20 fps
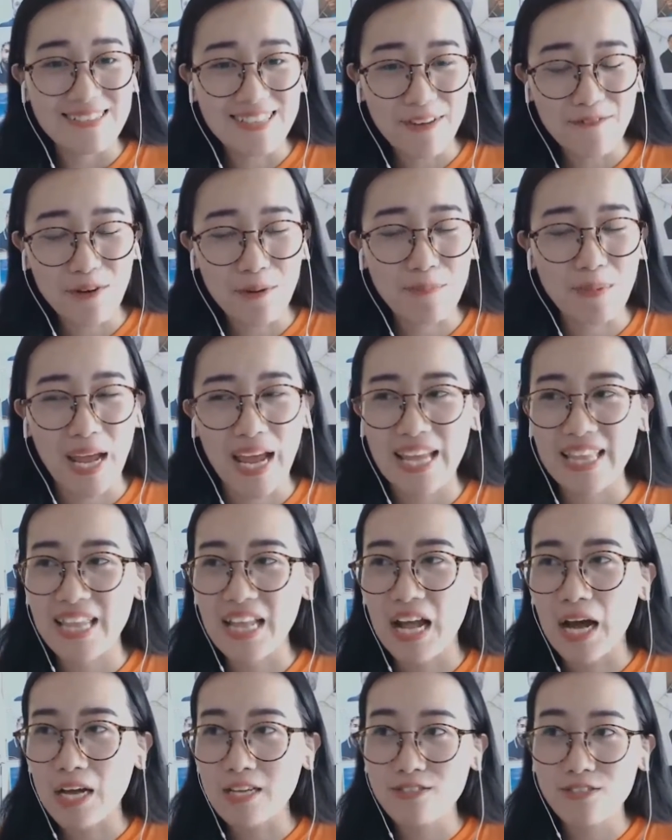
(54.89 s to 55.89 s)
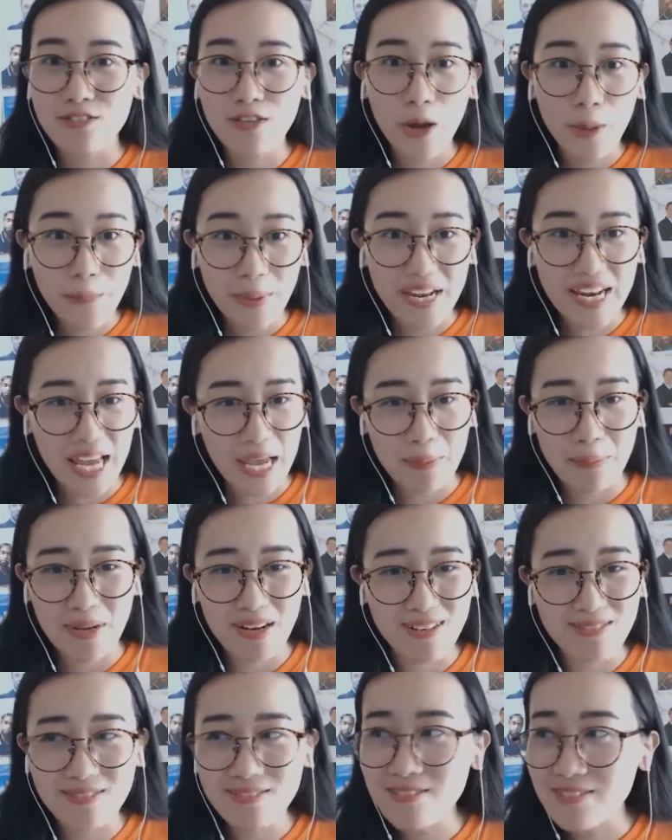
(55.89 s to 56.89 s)
Sản phẩm này thì à, do bên em
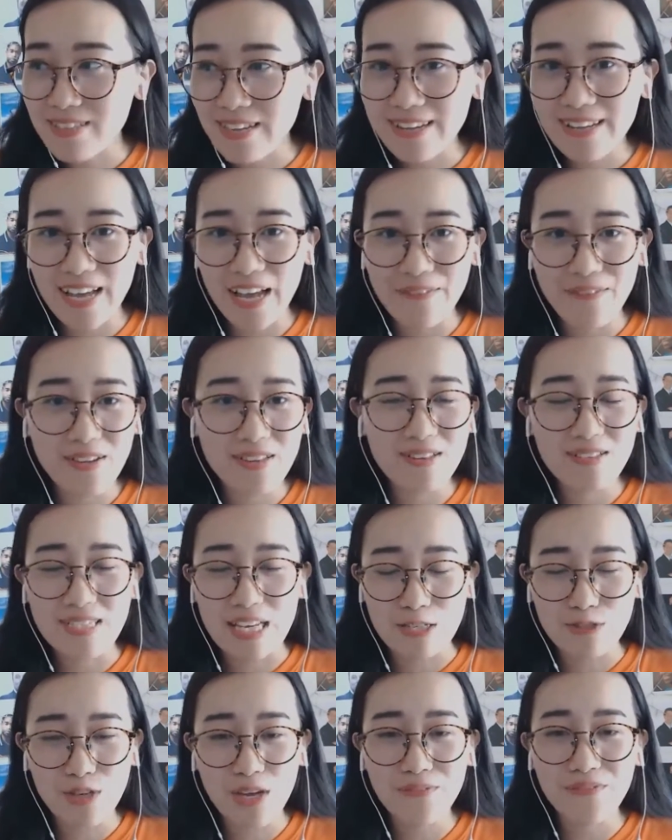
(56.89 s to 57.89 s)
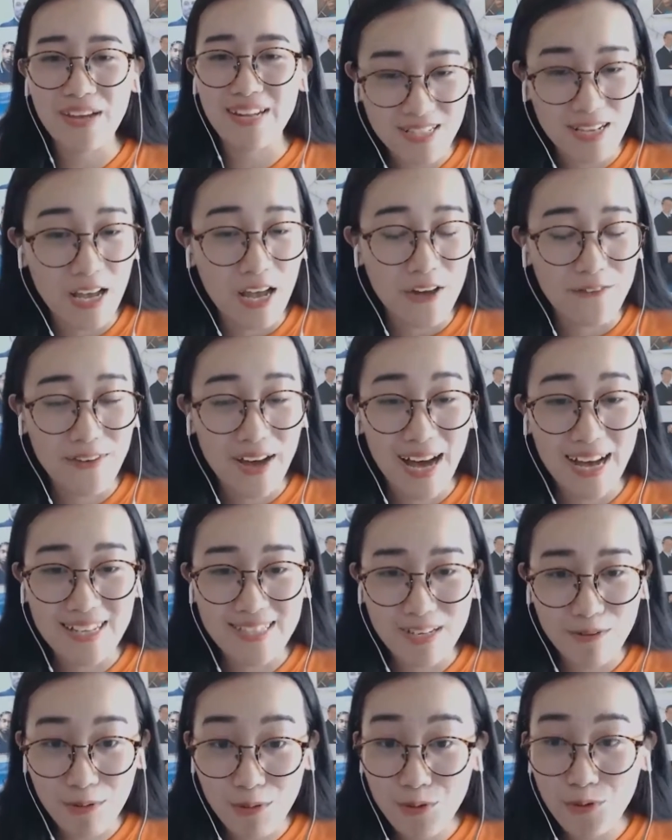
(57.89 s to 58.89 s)
là tự thiết kế và tự sản xuất. Và,
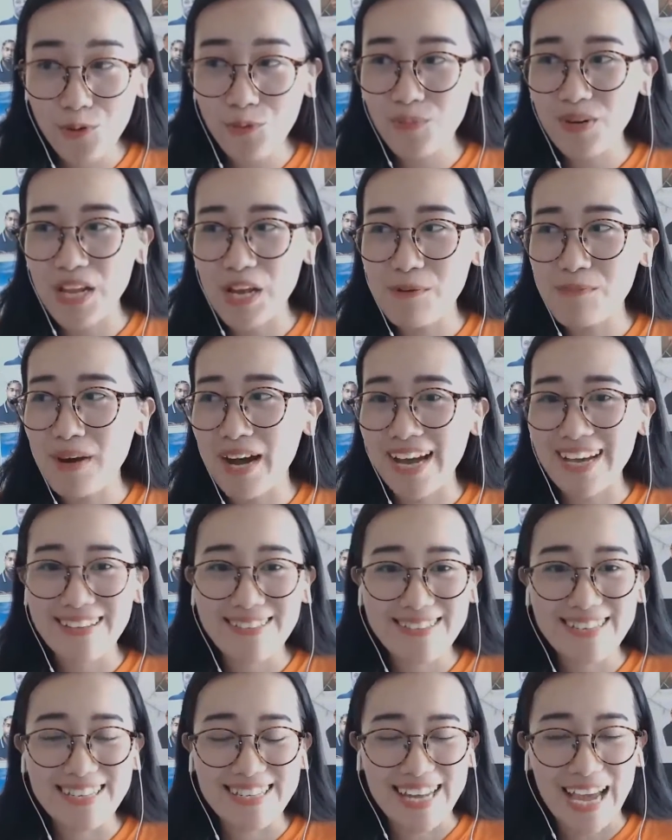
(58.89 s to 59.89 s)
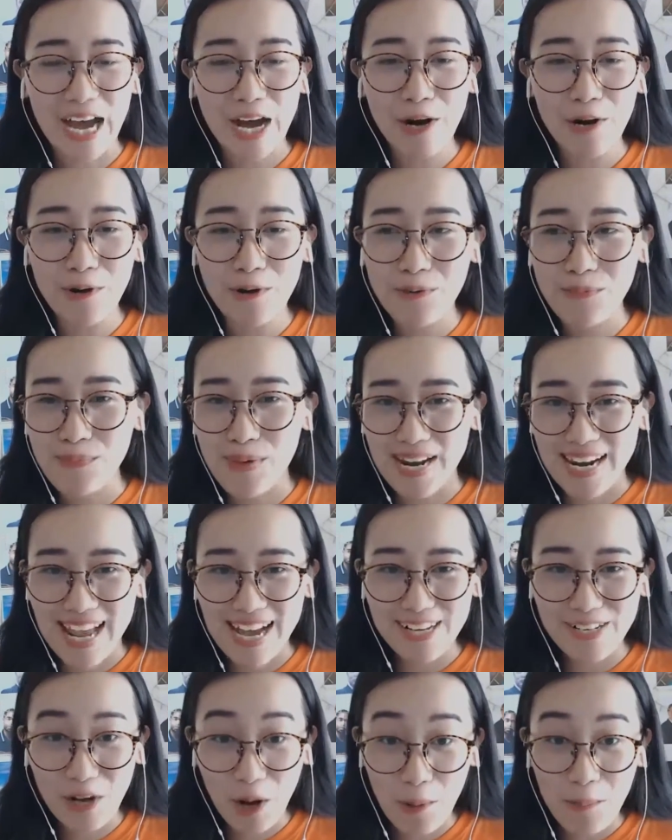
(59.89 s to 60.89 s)
và trong group nếu mà anh chị nào mà
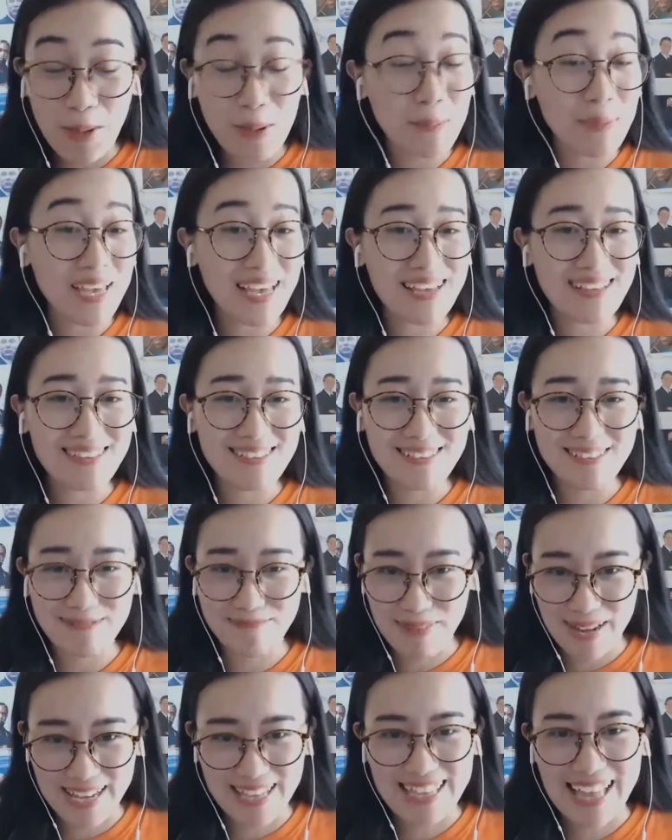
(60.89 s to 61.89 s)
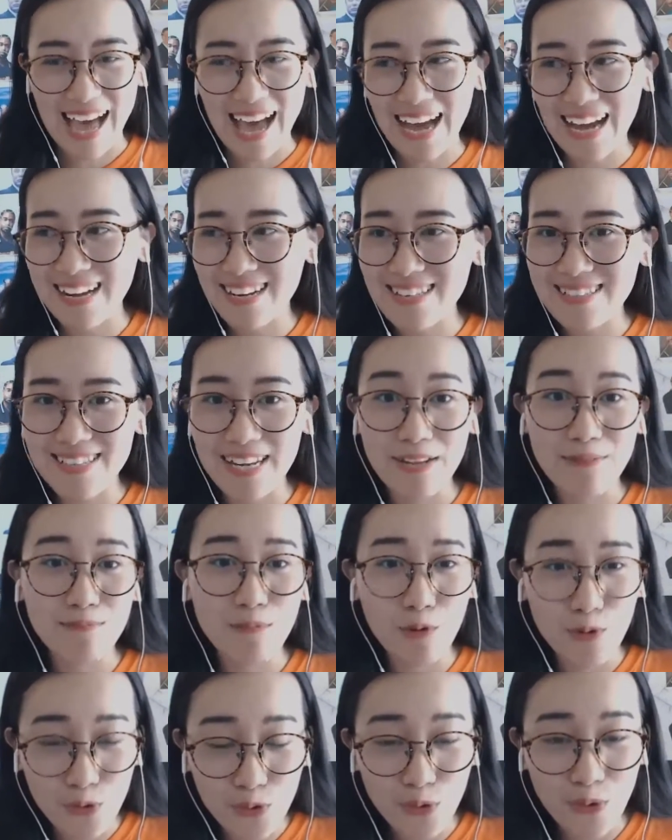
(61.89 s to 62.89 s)
đang có baby từ bảy tháng đến
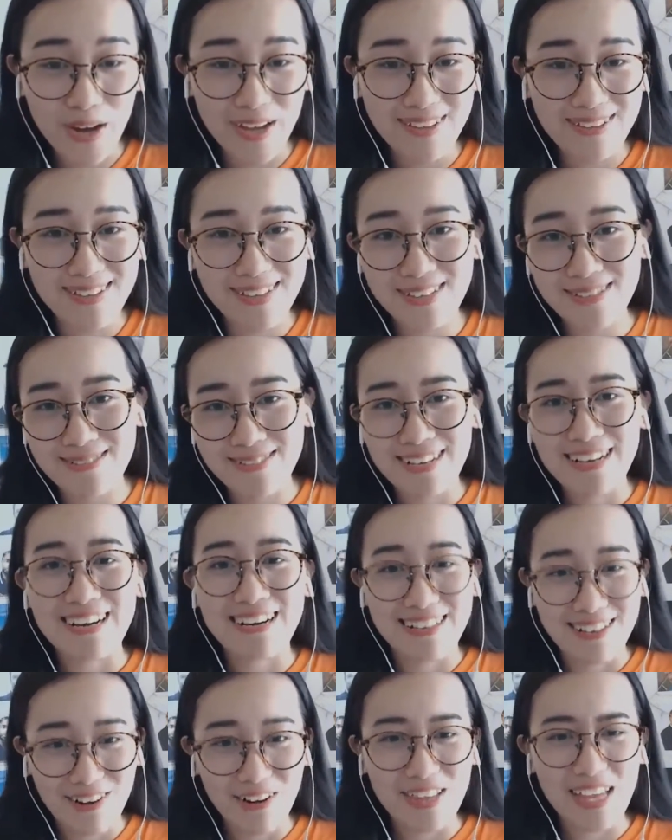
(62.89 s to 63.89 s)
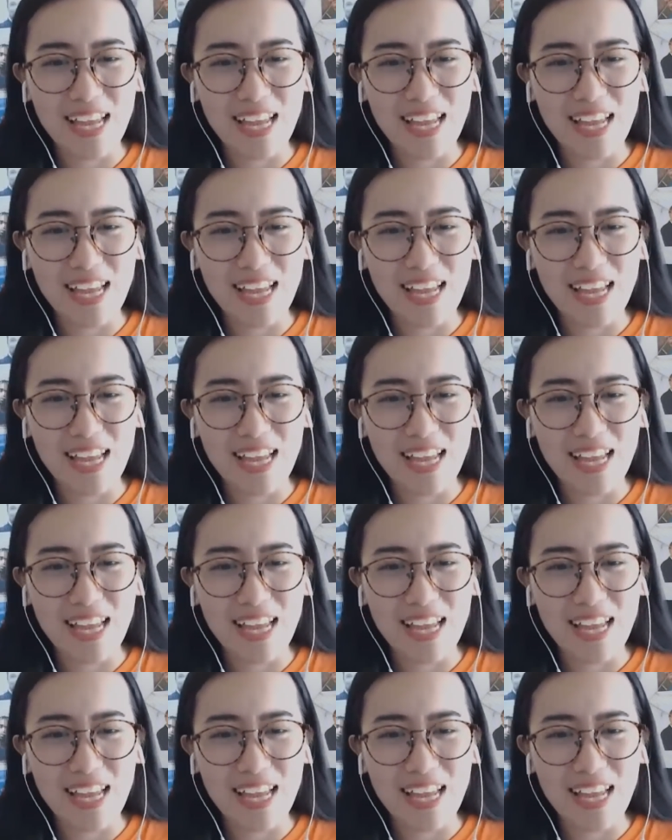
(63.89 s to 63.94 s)
bốn tuổi thì có